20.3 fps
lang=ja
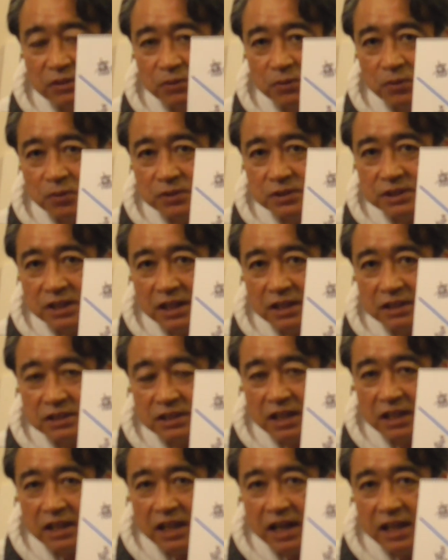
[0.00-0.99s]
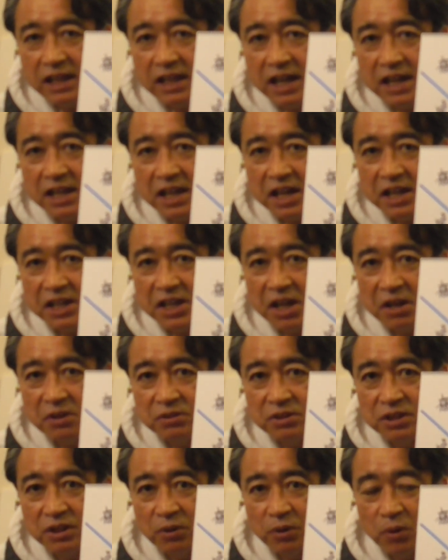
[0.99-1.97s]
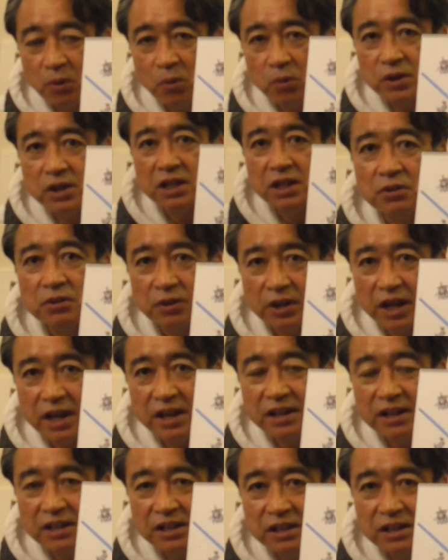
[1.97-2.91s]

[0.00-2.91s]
とゴンザレスが内外野いけるっていうのはこれ大いのね